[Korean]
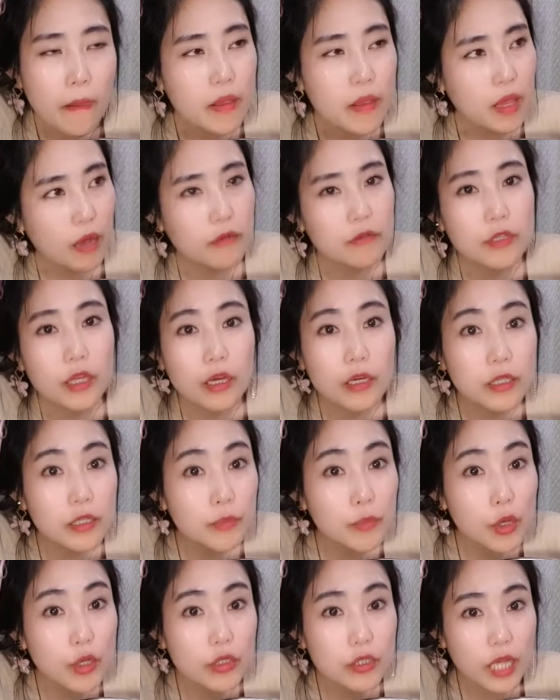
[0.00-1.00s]
야 근데
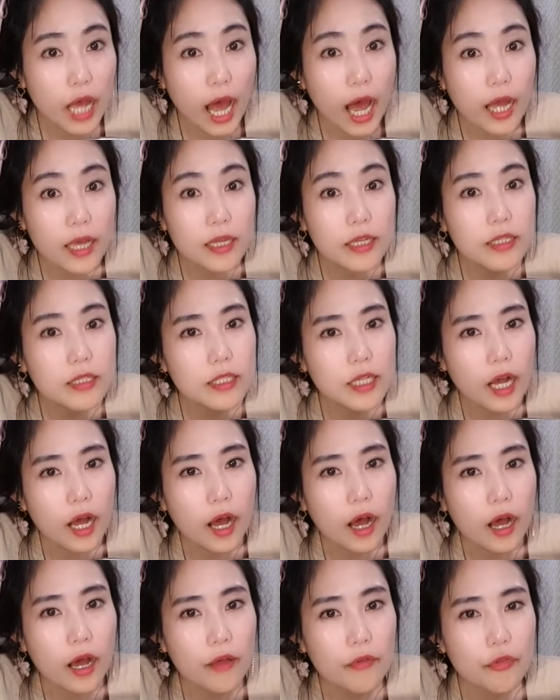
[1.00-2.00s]
금연
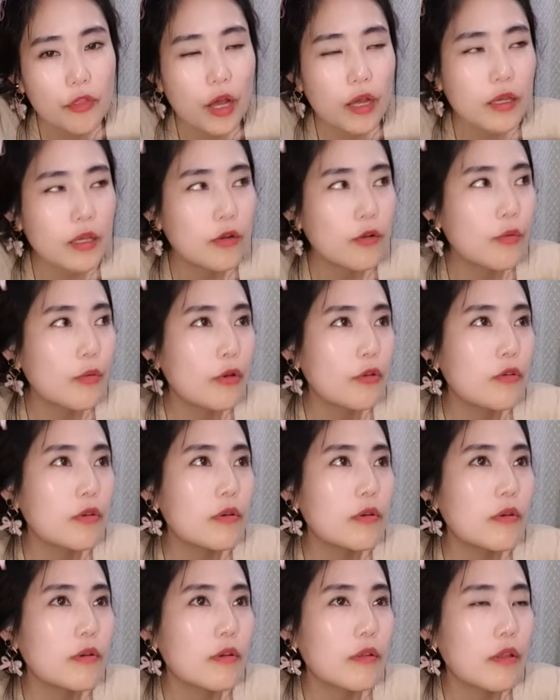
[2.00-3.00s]
4일차 딱
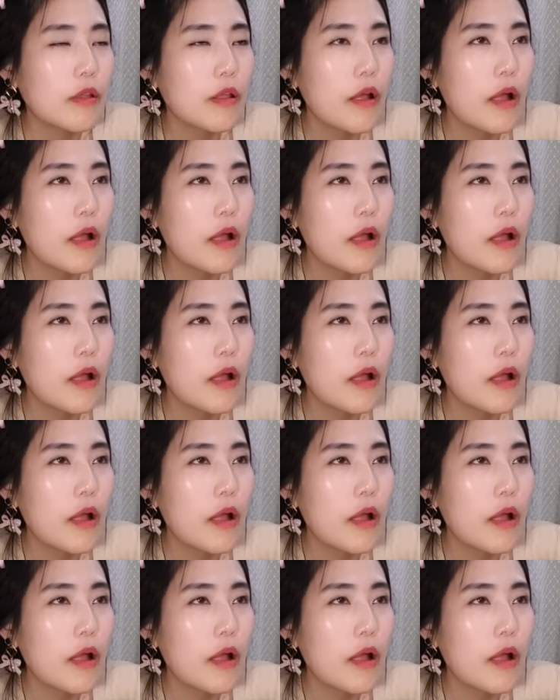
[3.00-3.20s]
이러면은